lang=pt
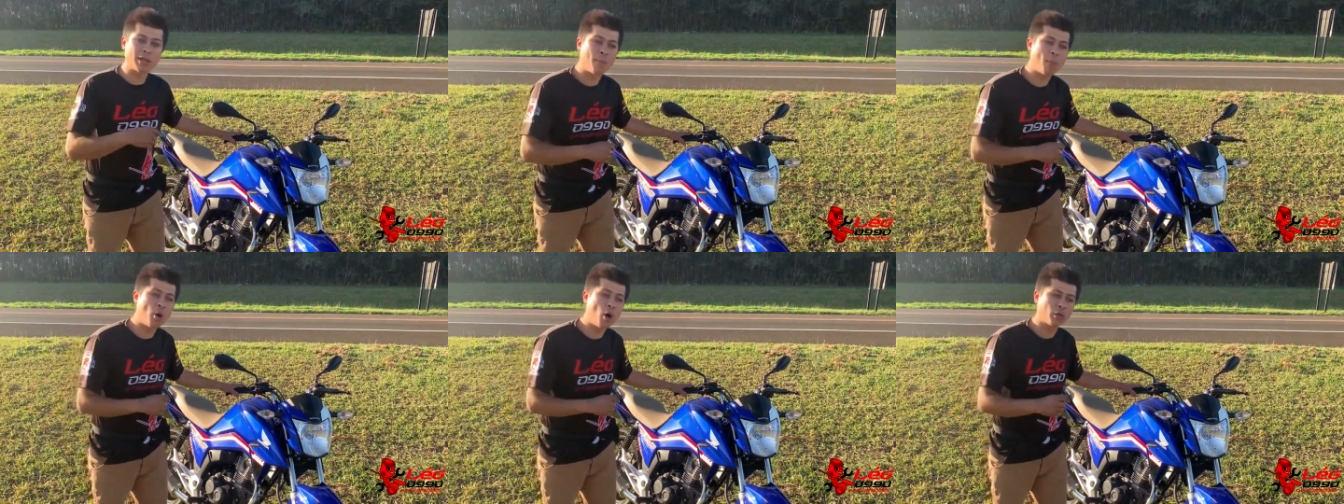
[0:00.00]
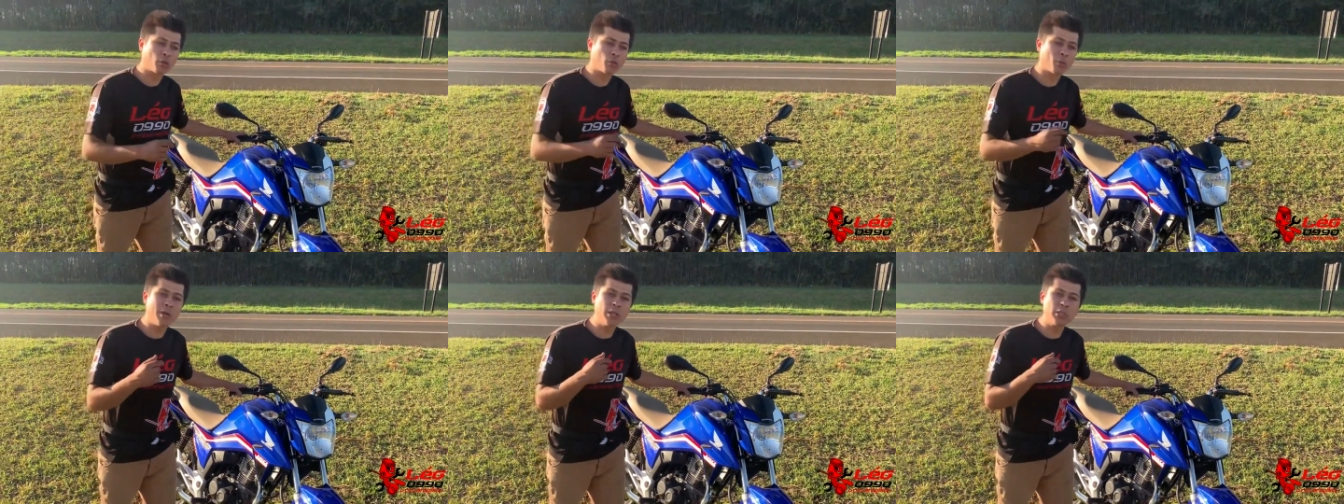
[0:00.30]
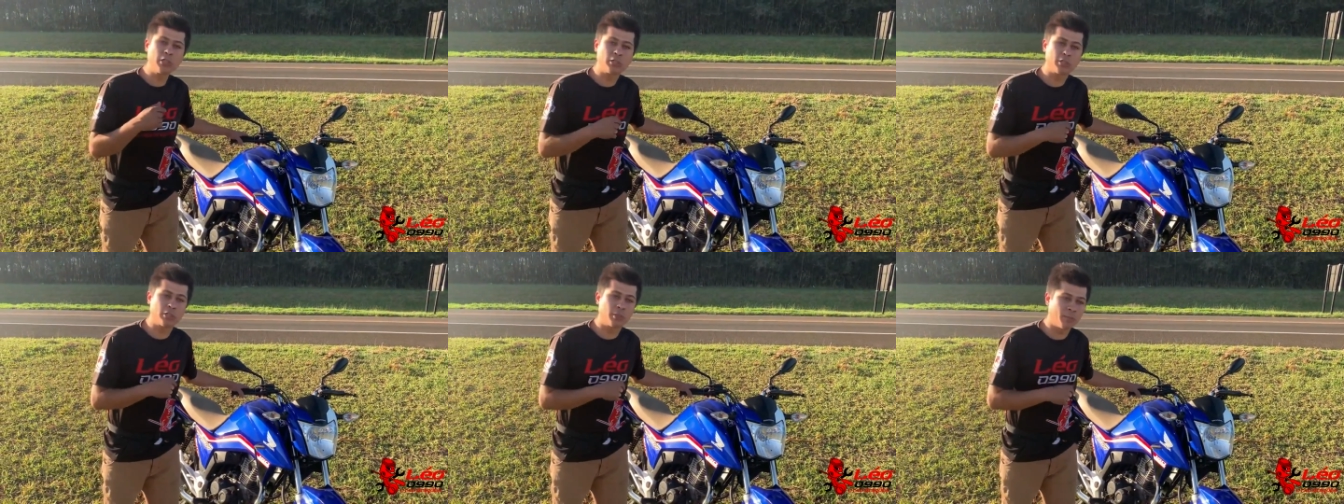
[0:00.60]
da moto,
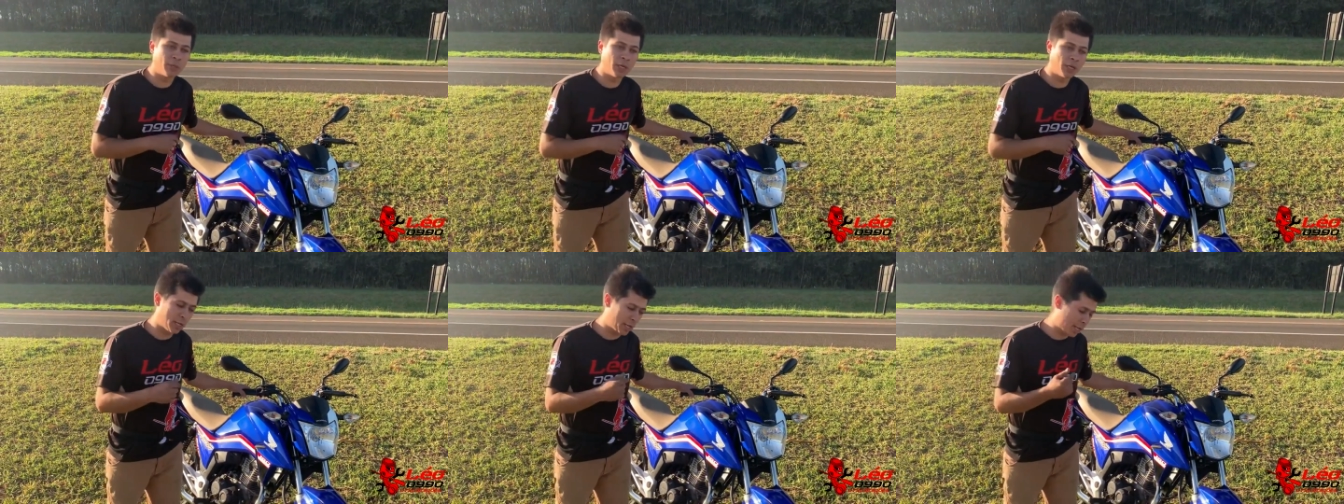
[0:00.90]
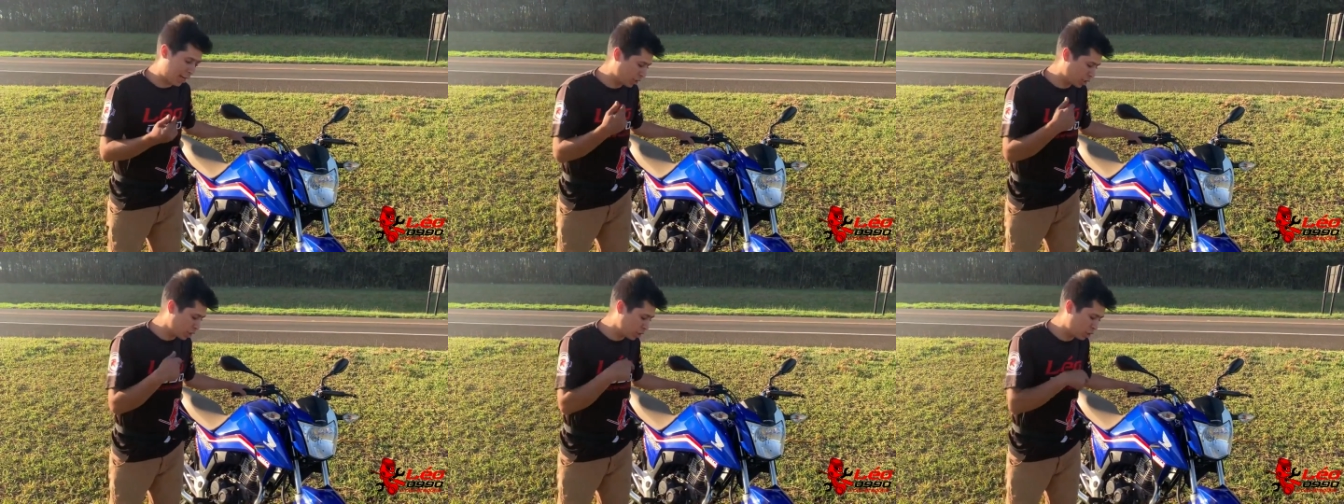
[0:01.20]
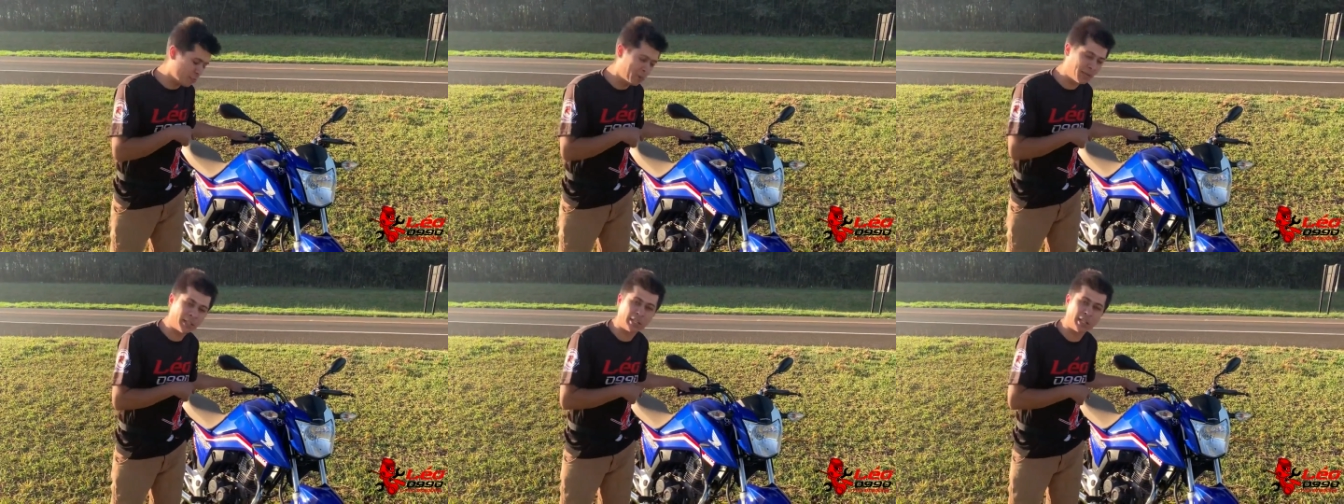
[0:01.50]
a
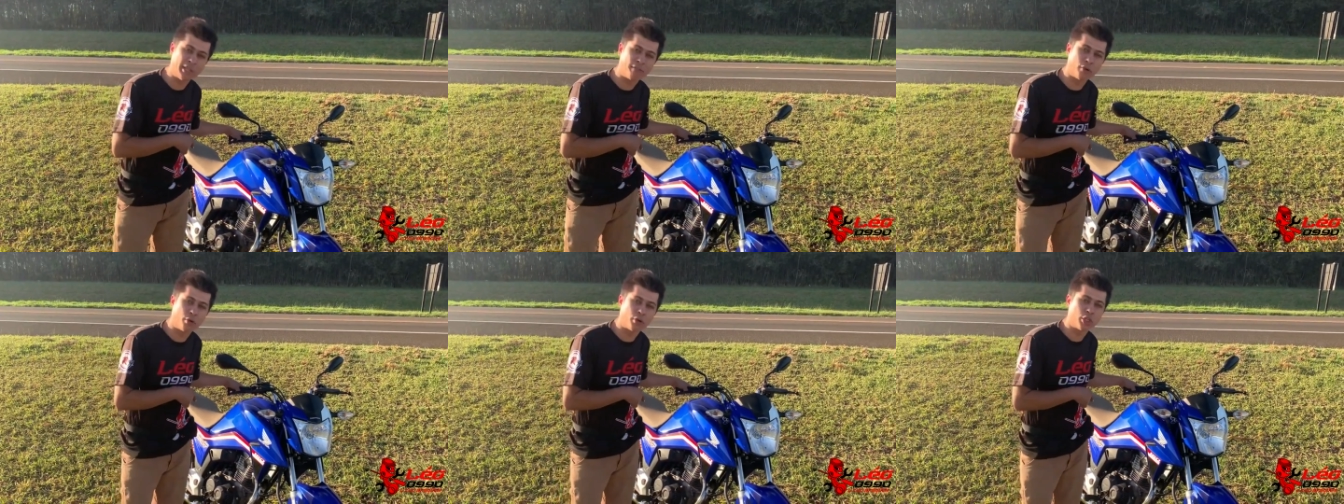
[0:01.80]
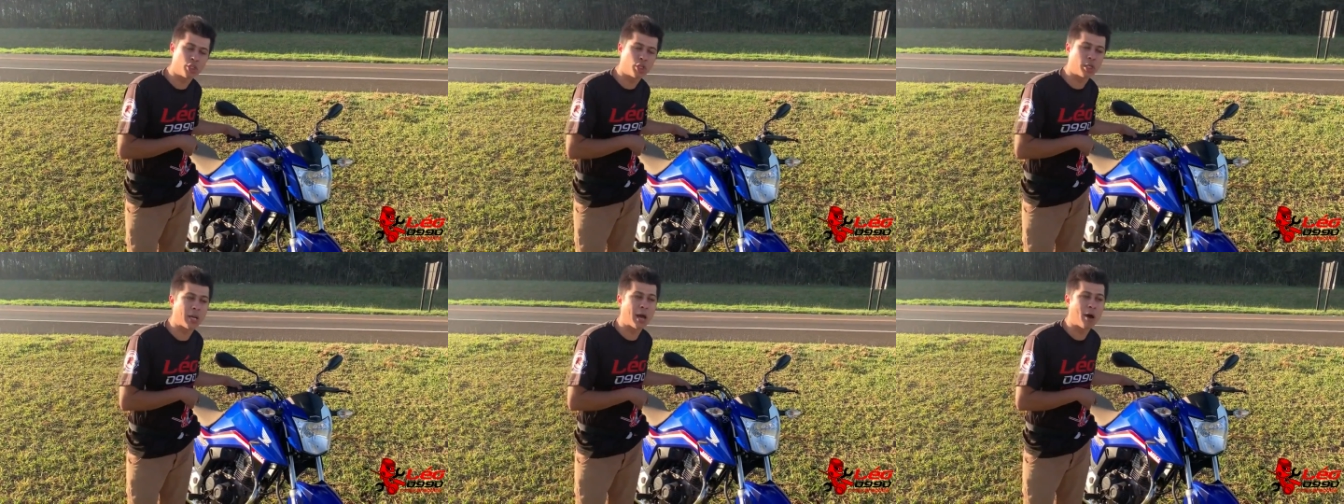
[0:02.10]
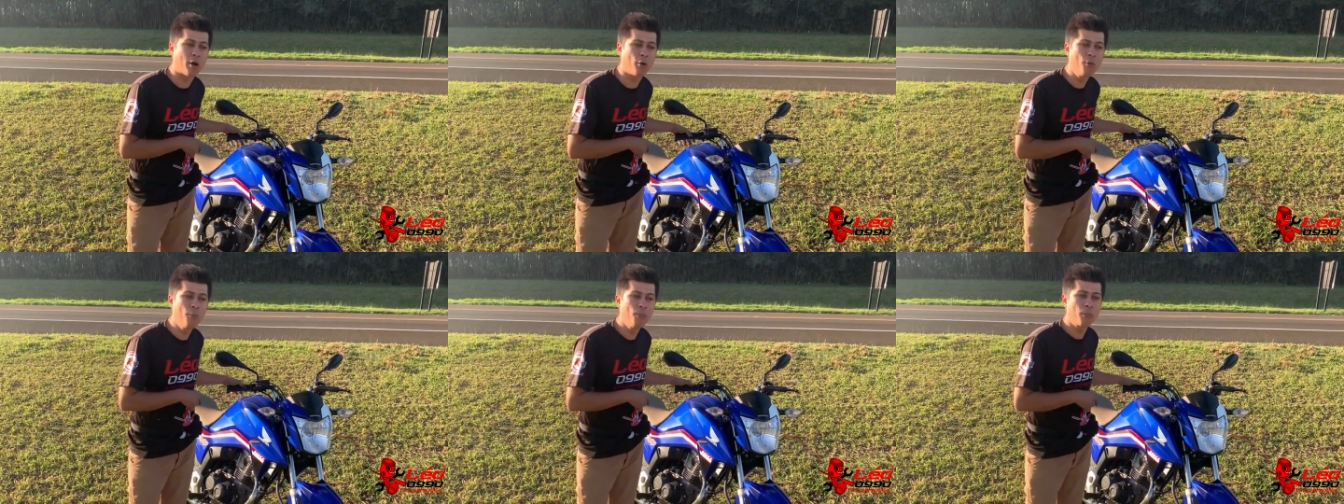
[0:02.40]
gente manteve
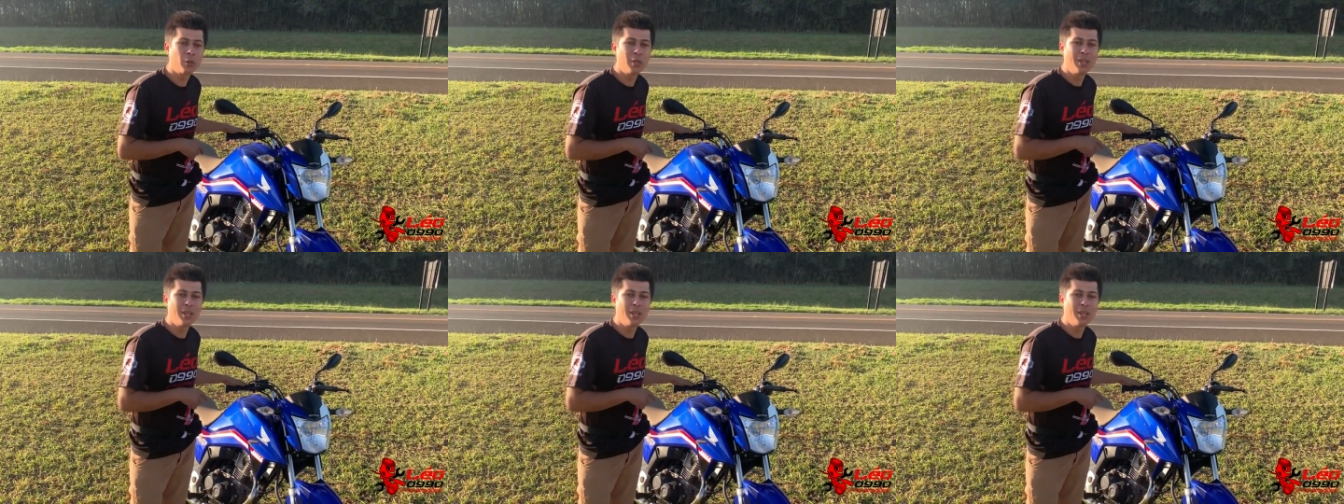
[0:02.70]
original,